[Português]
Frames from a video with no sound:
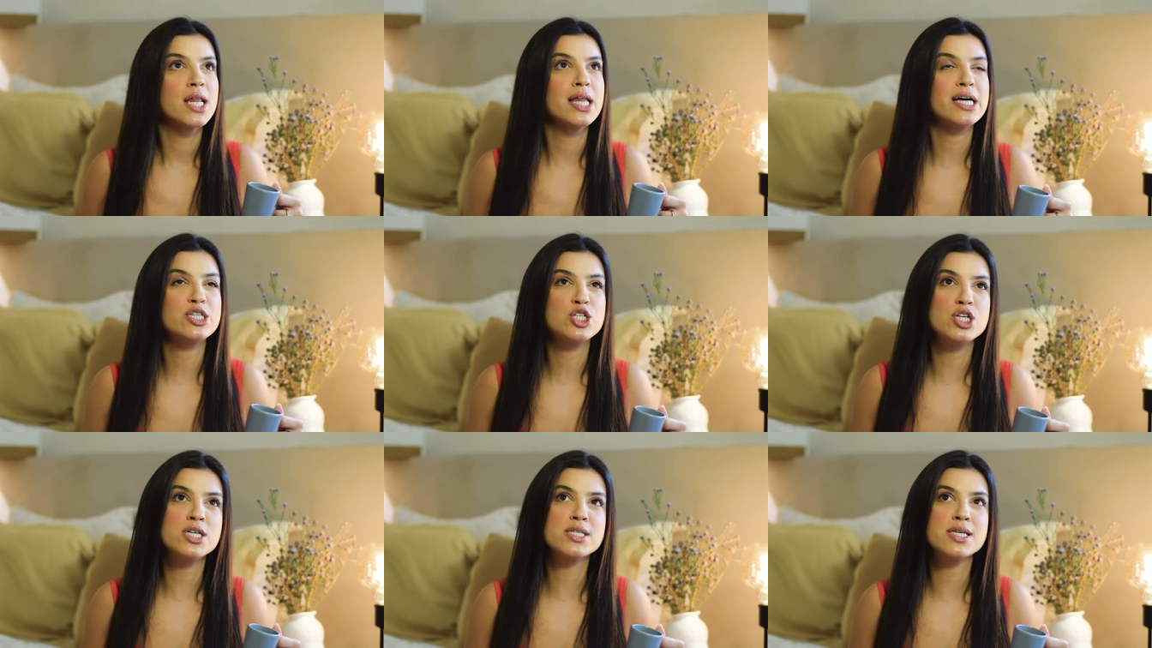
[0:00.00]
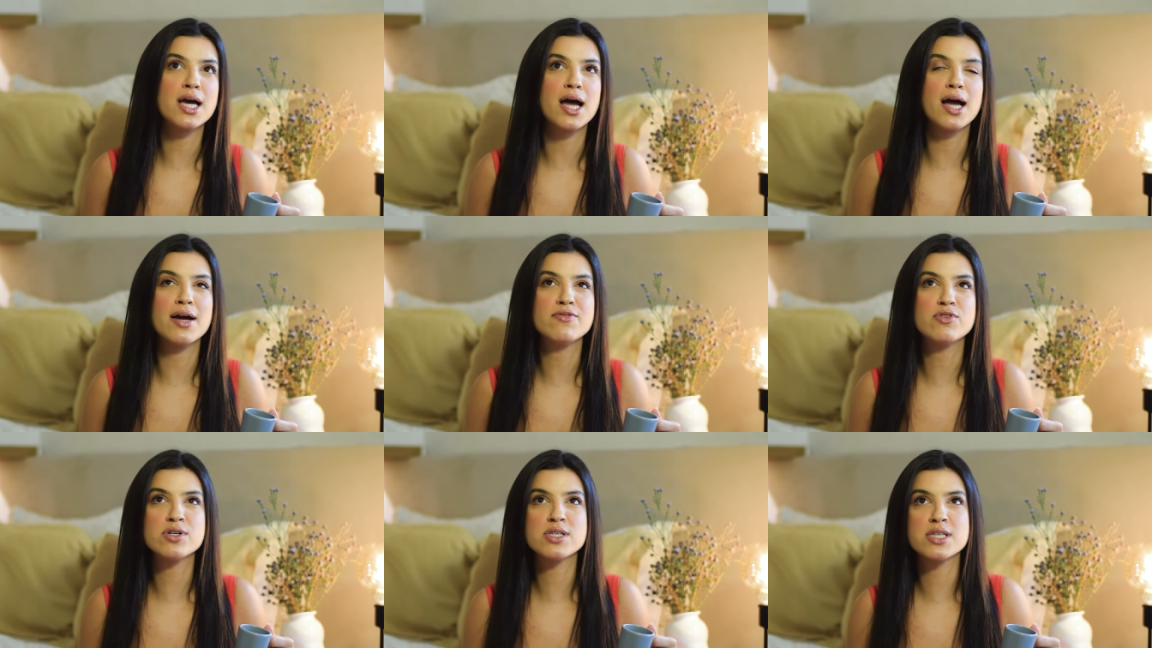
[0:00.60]
Letícia,
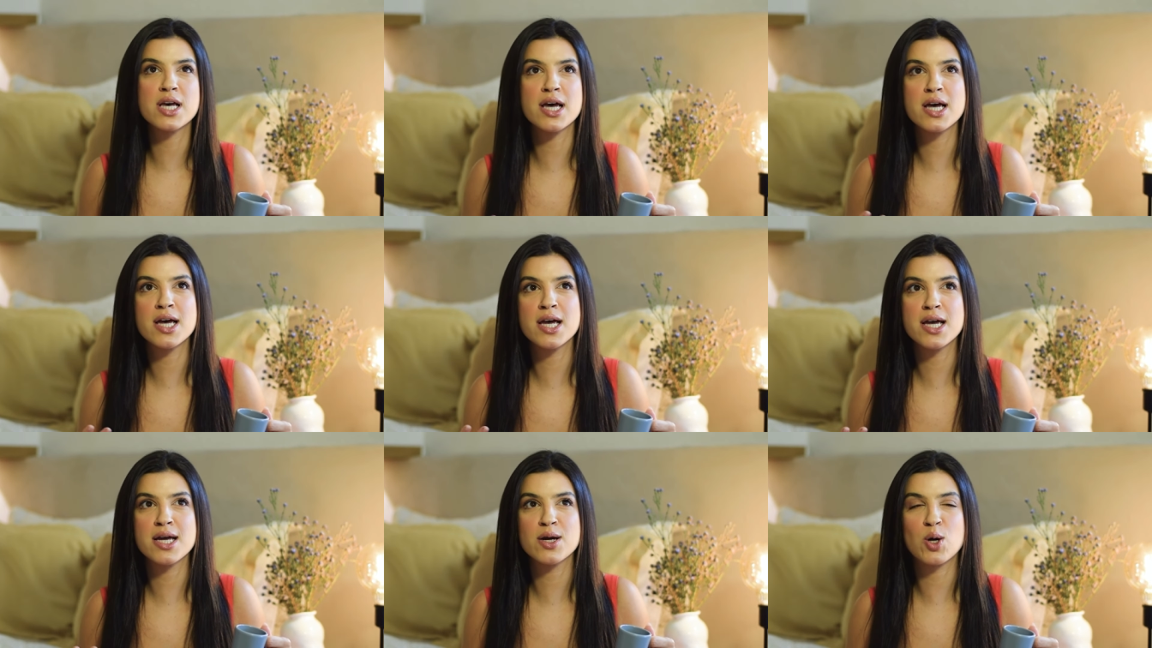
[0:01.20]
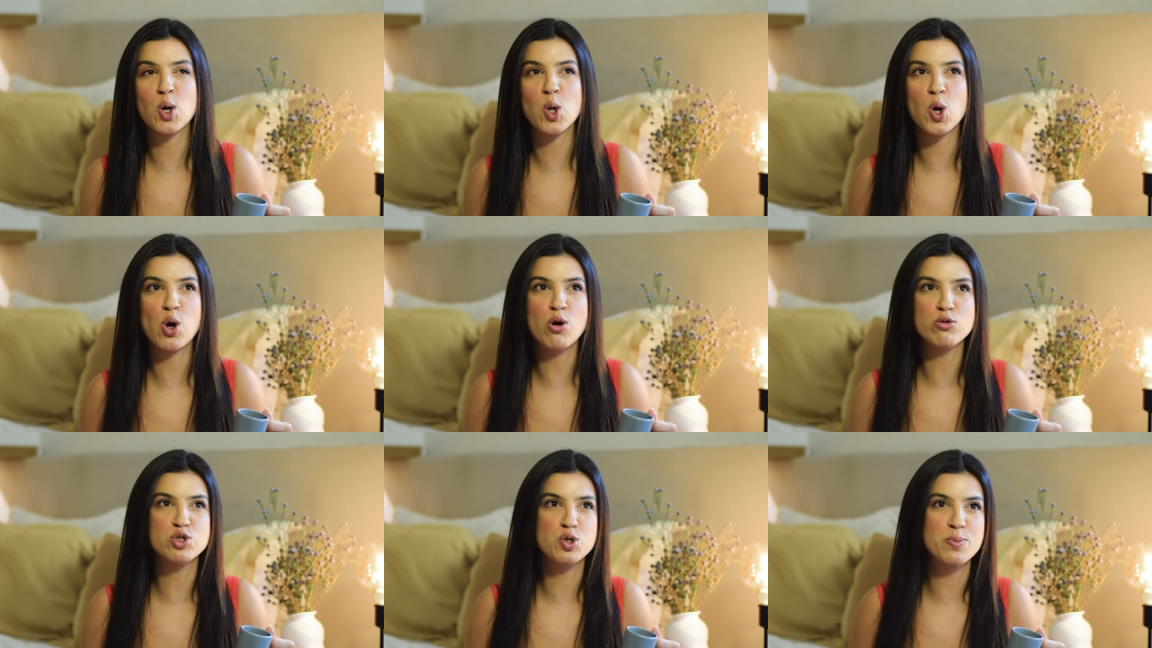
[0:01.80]
você
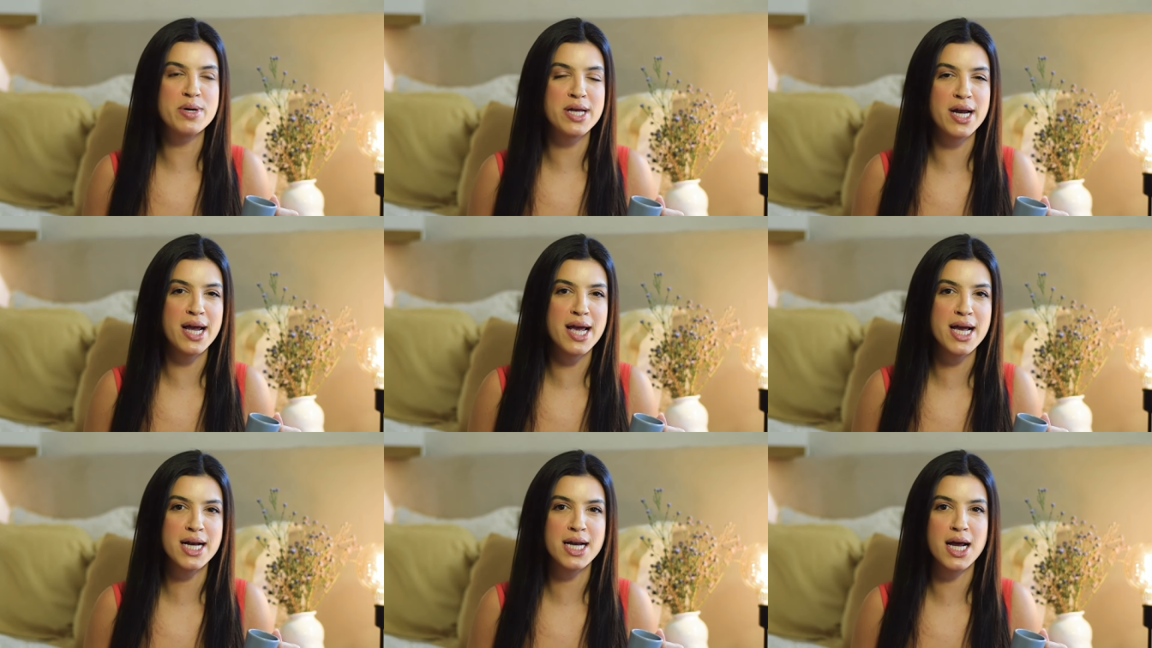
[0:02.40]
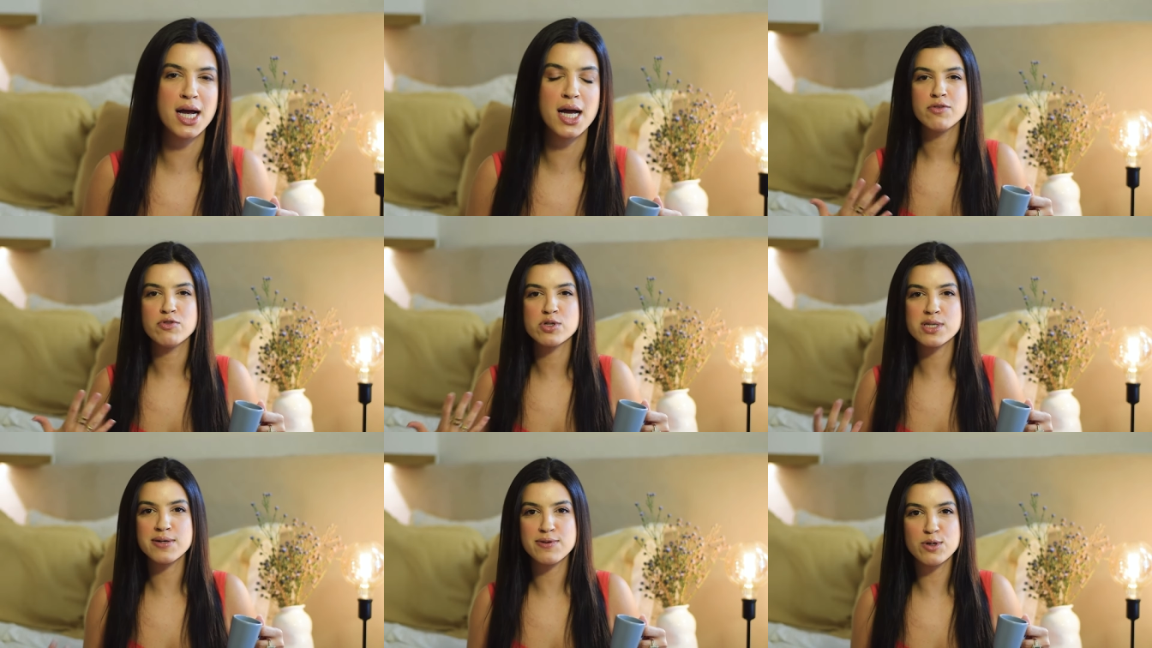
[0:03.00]
colocou o Dilmirena?
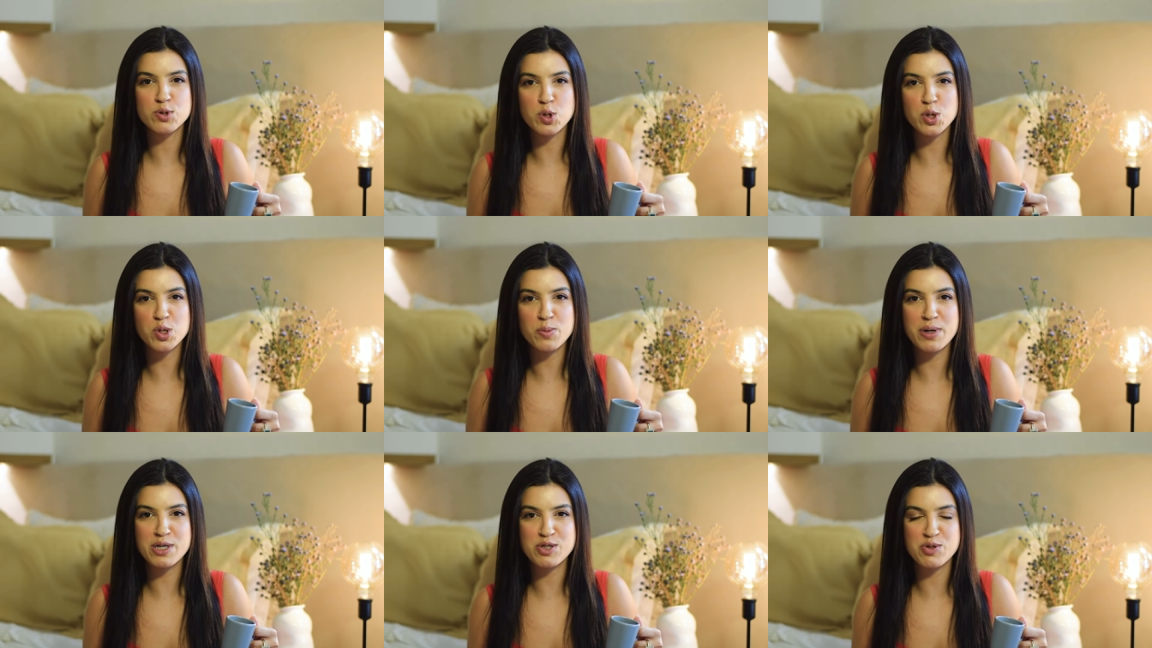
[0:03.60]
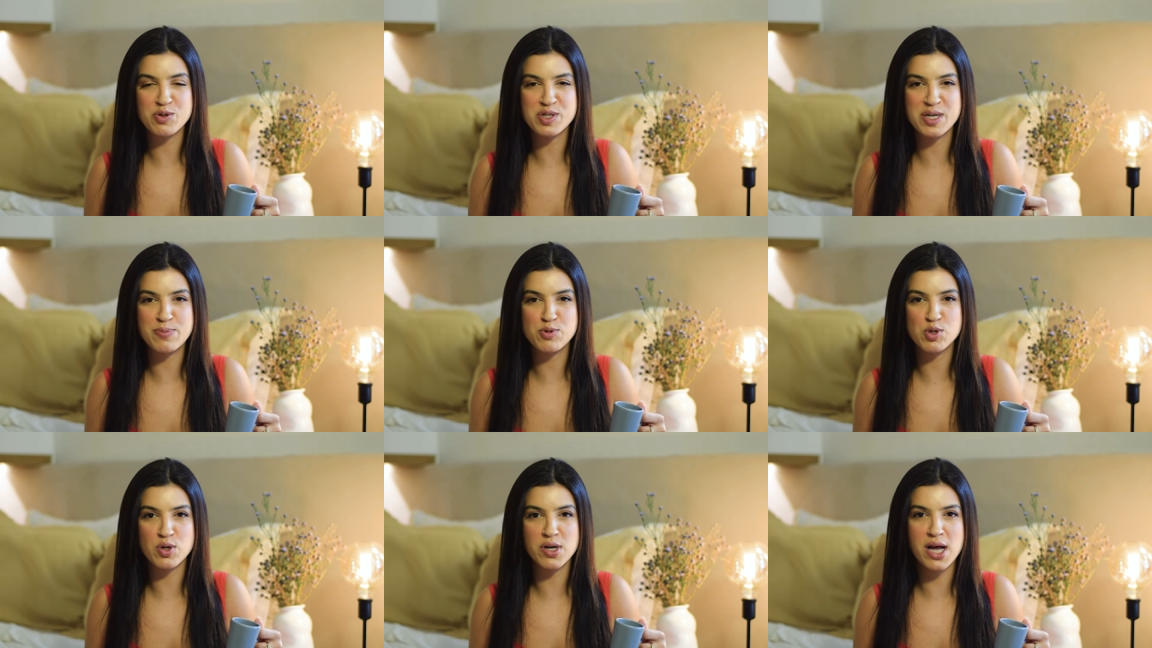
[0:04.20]
Você voltou a tomar
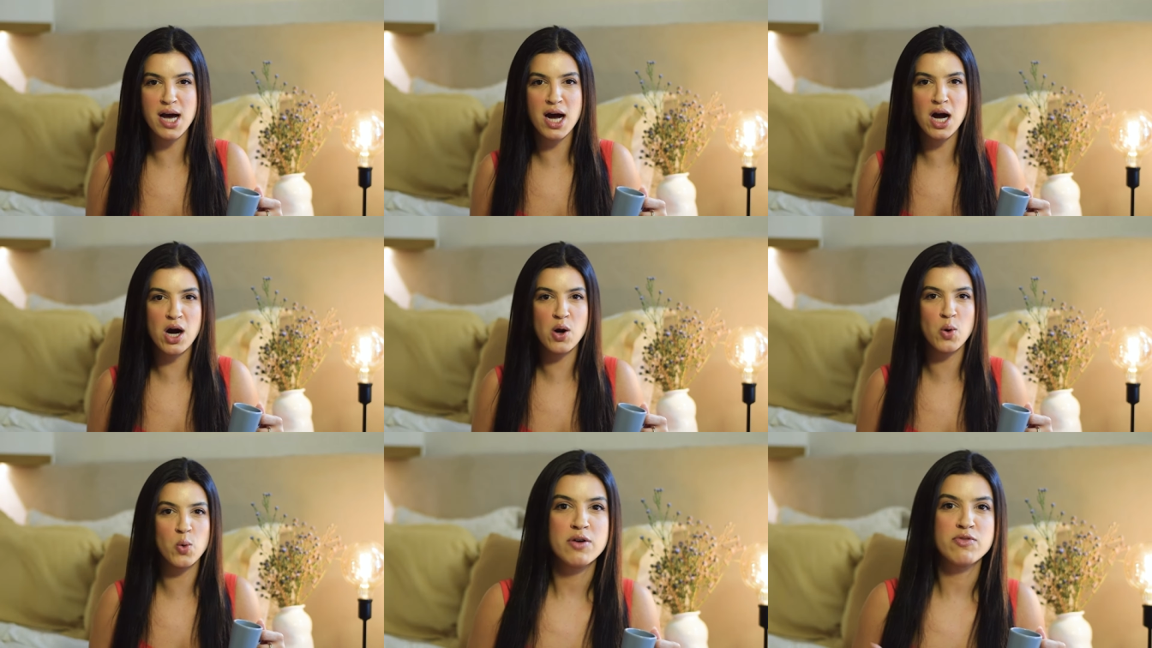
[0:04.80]
anticoncepcional?